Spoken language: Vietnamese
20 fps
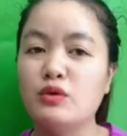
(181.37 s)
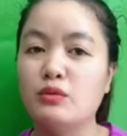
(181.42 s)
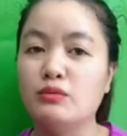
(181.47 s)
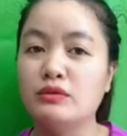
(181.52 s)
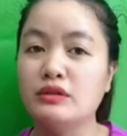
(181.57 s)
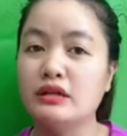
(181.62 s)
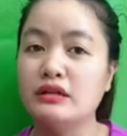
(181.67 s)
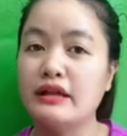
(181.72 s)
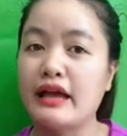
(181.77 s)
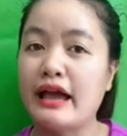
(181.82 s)
dụng
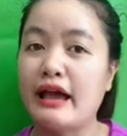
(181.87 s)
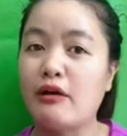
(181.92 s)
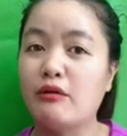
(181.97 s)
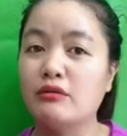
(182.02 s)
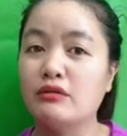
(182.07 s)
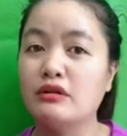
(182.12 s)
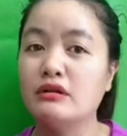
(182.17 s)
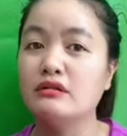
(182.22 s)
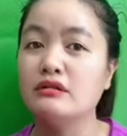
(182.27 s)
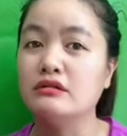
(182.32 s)
như thế nào
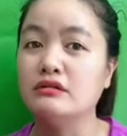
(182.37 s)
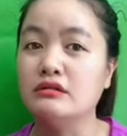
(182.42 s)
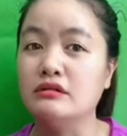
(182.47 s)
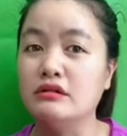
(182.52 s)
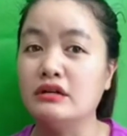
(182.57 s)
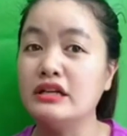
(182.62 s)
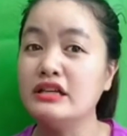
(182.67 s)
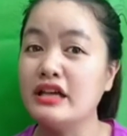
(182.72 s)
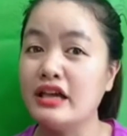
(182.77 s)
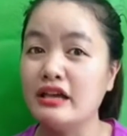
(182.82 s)
nó được,
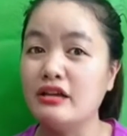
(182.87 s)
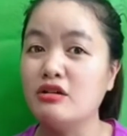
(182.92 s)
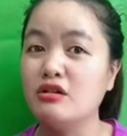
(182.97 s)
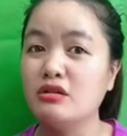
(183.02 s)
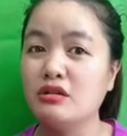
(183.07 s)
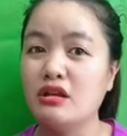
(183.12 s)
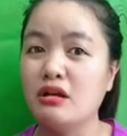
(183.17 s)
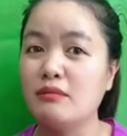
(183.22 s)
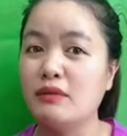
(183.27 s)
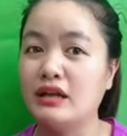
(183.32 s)
được cái gì
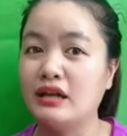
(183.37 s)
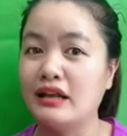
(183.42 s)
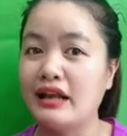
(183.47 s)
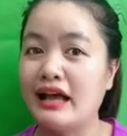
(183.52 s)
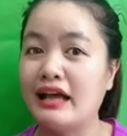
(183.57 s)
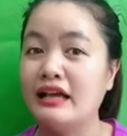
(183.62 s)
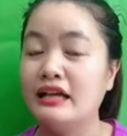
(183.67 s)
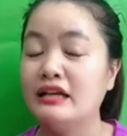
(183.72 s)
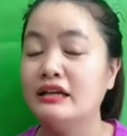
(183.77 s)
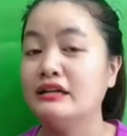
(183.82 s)
cho mình là
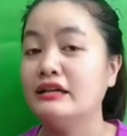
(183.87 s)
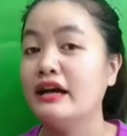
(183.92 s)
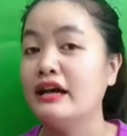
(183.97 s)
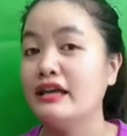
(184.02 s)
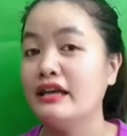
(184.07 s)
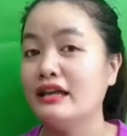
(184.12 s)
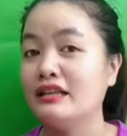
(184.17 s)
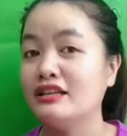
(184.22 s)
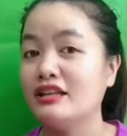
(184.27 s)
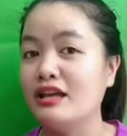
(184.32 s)

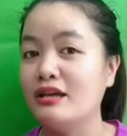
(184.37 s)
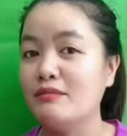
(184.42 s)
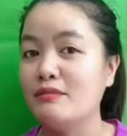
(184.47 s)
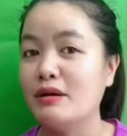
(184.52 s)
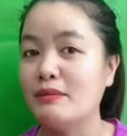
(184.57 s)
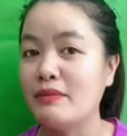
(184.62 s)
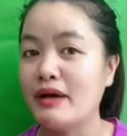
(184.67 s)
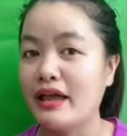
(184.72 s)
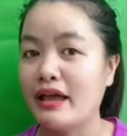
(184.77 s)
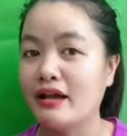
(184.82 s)
khi anh chị
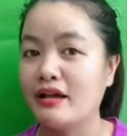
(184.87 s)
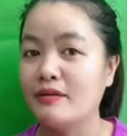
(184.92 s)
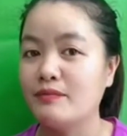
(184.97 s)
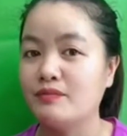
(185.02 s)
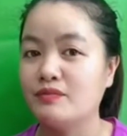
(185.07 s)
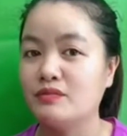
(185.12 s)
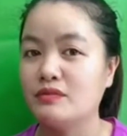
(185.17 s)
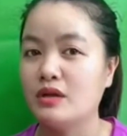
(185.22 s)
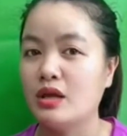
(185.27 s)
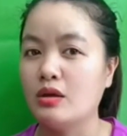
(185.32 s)
mà mang
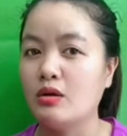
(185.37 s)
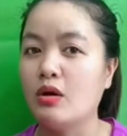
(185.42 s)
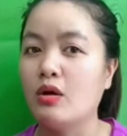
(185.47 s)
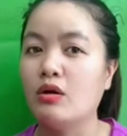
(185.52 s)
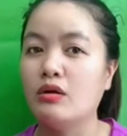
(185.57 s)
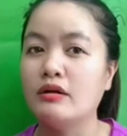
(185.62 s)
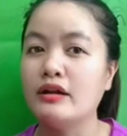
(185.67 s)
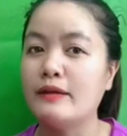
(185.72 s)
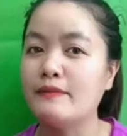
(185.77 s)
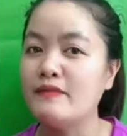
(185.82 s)
thì
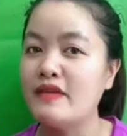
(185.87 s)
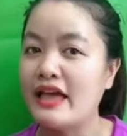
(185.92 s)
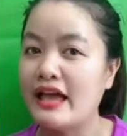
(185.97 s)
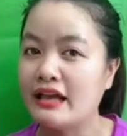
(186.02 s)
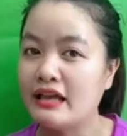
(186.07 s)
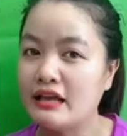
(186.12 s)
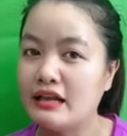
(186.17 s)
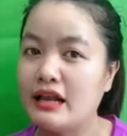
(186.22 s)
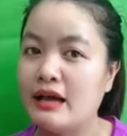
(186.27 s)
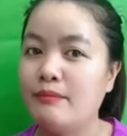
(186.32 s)
trời đẹp
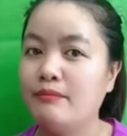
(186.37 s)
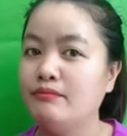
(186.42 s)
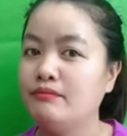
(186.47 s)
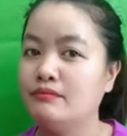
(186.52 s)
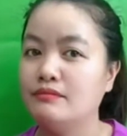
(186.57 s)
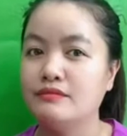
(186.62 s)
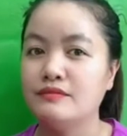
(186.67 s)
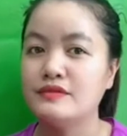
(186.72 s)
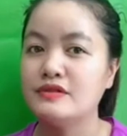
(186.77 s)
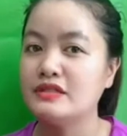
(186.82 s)
dáng dữ lắm
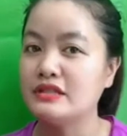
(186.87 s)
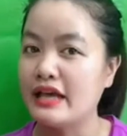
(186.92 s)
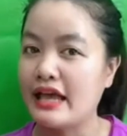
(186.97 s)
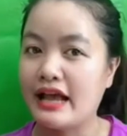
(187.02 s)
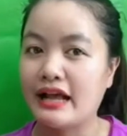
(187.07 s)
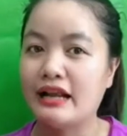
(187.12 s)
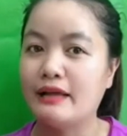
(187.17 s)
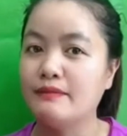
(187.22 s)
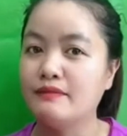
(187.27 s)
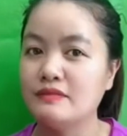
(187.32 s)

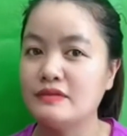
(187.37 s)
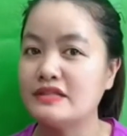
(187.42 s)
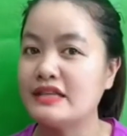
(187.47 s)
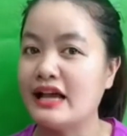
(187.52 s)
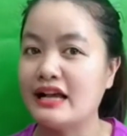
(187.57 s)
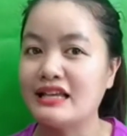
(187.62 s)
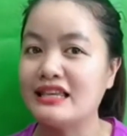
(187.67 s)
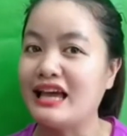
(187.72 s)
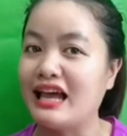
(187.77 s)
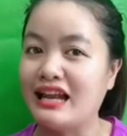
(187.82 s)
sang lắm
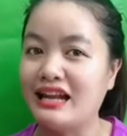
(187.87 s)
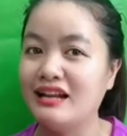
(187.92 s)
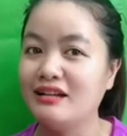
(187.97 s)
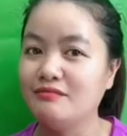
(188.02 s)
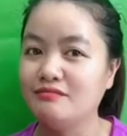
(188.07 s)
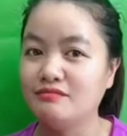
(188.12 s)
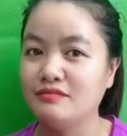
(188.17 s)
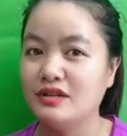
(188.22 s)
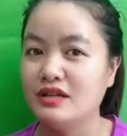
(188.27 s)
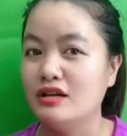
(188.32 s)
sang chảnh lắm
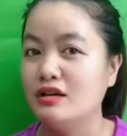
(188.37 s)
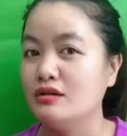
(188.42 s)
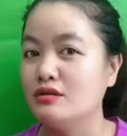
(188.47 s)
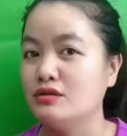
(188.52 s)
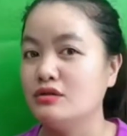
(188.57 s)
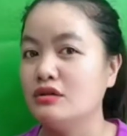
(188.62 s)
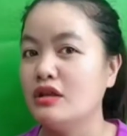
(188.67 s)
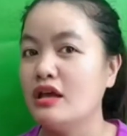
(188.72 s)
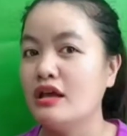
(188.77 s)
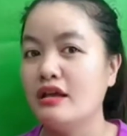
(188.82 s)

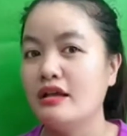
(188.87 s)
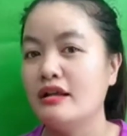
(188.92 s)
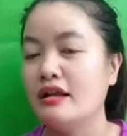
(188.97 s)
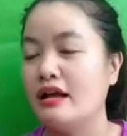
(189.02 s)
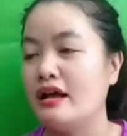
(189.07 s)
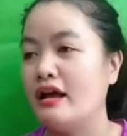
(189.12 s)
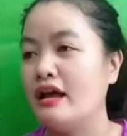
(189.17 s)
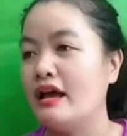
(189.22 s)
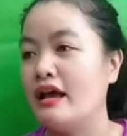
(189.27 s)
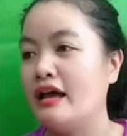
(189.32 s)
đi
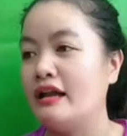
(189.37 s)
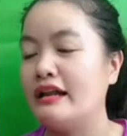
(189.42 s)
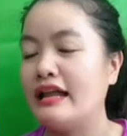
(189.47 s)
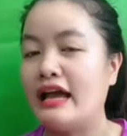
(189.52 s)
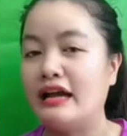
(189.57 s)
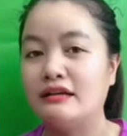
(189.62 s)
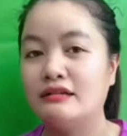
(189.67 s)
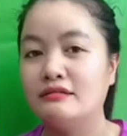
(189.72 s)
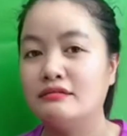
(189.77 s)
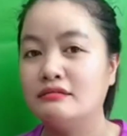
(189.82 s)
là hả
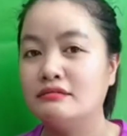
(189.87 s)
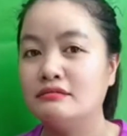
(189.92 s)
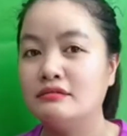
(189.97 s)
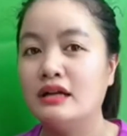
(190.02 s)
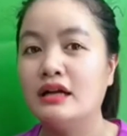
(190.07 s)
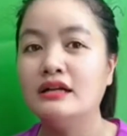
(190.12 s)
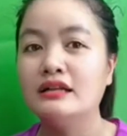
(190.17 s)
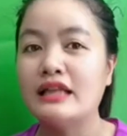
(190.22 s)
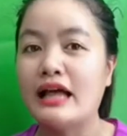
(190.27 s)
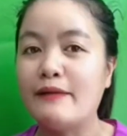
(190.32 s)
đang
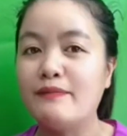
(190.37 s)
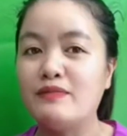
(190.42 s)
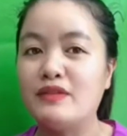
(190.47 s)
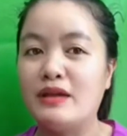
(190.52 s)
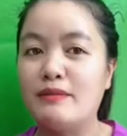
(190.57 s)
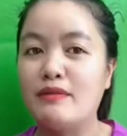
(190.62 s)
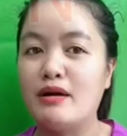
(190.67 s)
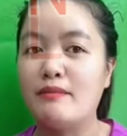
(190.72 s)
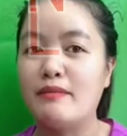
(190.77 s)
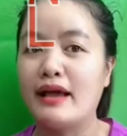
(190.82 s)
đứng thấp
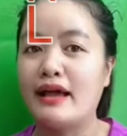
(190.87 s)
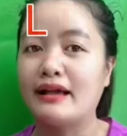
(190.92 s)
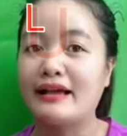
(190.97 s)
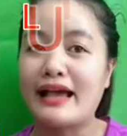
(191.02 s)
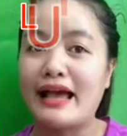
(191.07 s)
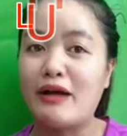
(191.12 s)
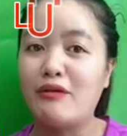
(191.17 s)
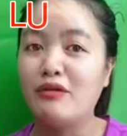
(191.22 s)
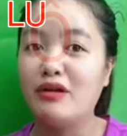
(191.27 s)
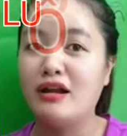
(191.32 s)
vậy mà mang
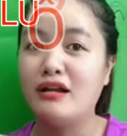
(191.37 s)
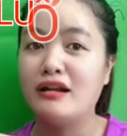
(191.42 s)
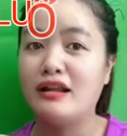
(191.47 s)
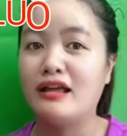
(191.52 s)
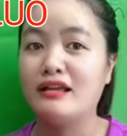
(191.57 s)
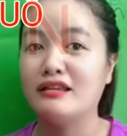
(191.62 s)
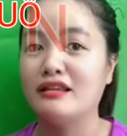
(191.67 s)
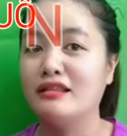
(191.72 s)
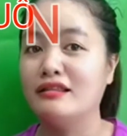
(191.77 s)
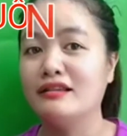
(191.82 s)
cao lên
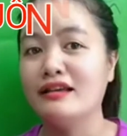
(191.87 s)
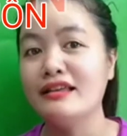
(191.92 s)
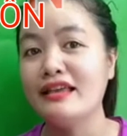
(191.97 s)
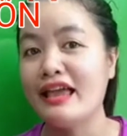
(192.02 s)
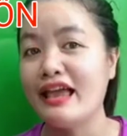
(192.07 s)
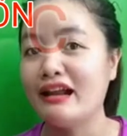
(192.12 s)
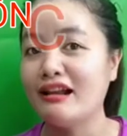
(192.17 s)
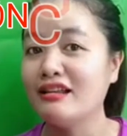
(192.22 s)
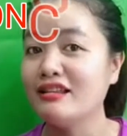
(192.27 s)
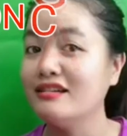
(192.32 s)
là nhìn cái
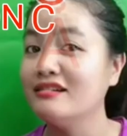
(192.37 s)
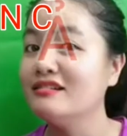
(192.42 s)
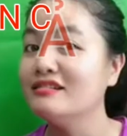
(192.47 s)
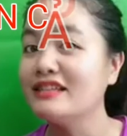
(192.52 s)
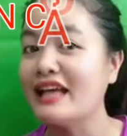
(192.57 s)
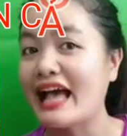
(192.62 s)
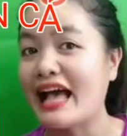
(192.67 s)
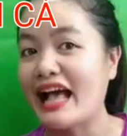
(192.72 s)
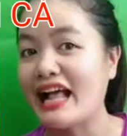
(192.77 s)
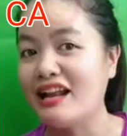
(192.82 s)
dáng nó thước
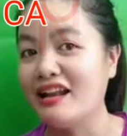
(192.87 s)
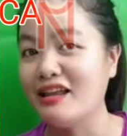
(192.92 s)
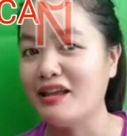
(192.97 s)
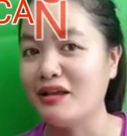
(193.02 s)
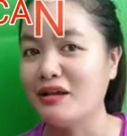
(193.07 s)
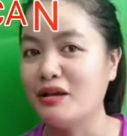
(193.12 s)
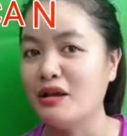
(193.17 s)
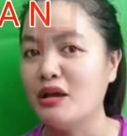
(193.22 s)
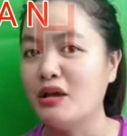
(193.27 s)
tha liền